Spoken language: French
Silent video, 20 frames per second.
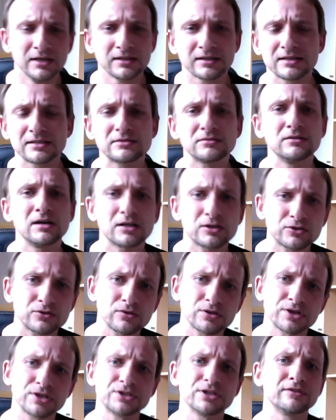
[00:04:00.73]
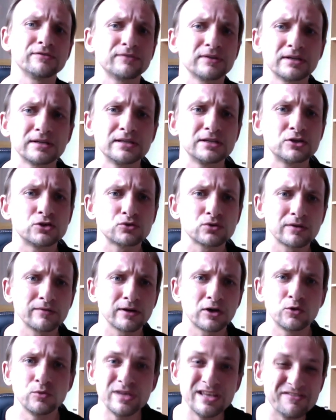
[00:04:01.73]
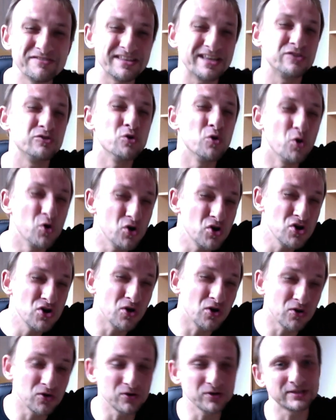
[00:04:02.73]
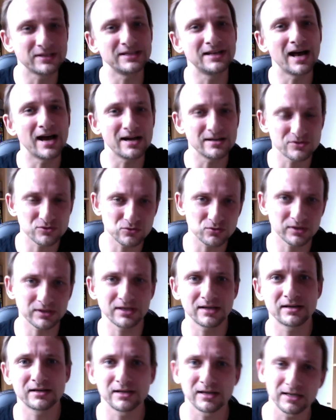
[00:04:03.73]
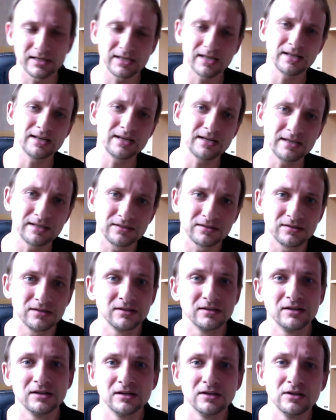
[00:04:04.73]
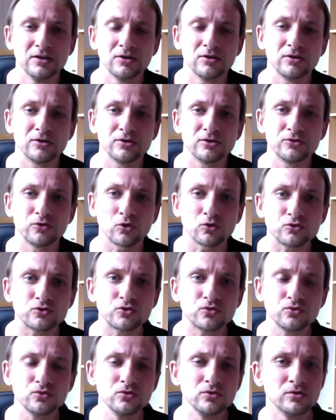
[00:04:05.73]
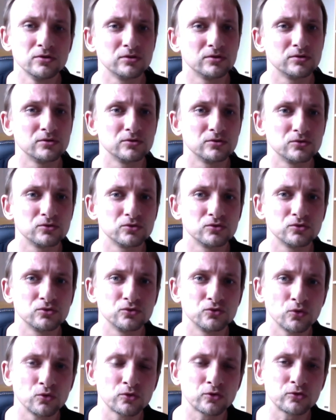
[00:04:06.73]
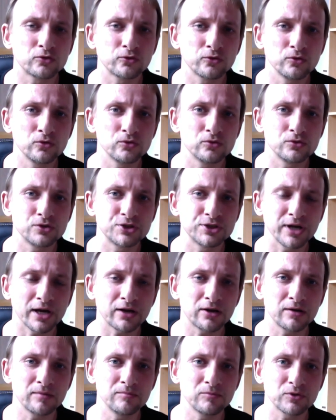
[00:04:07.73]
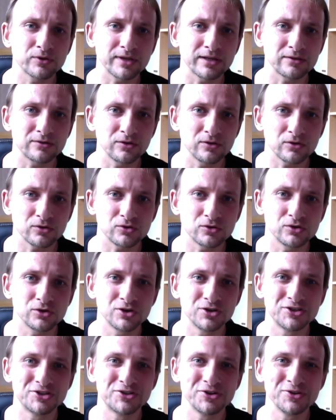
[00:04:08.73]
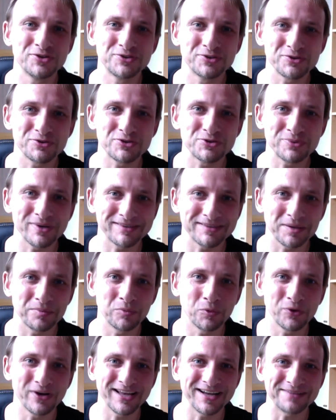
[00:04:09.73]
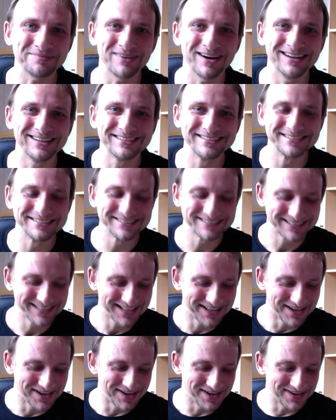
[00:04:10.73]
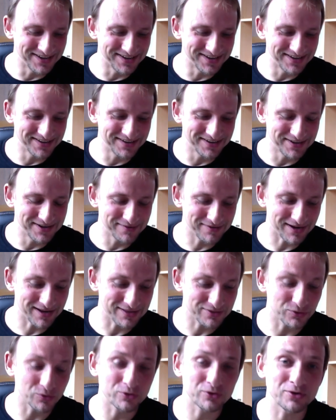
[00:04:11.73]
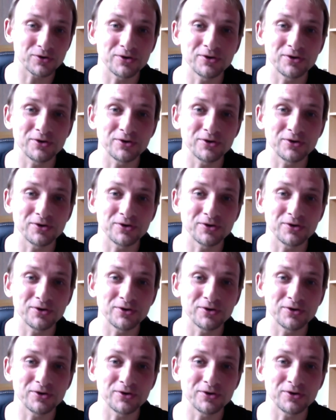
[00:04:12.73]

Tristan Archer, j'ai déjà fait des shows avec lui, il venait de Hollande, il a assuré un, gala euh, euh, dans le sud. Euh, donc ce cher commentateur, je te souhaite un bon karma. Euh, voilà, donc...